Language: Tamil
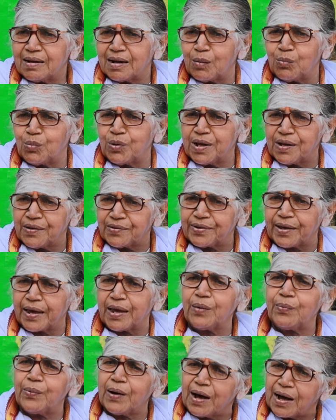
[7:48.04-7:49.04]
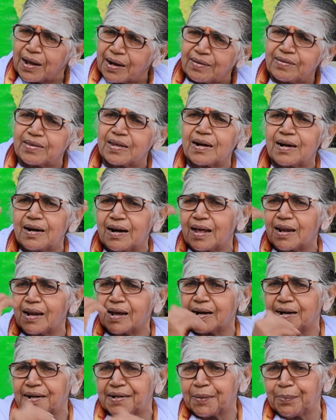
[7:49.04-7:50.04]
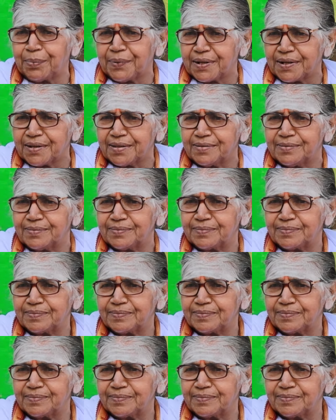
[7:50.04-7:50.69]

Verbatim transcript: நம்முடைய சைவ அரசர்களால் கட்டப்பட்டது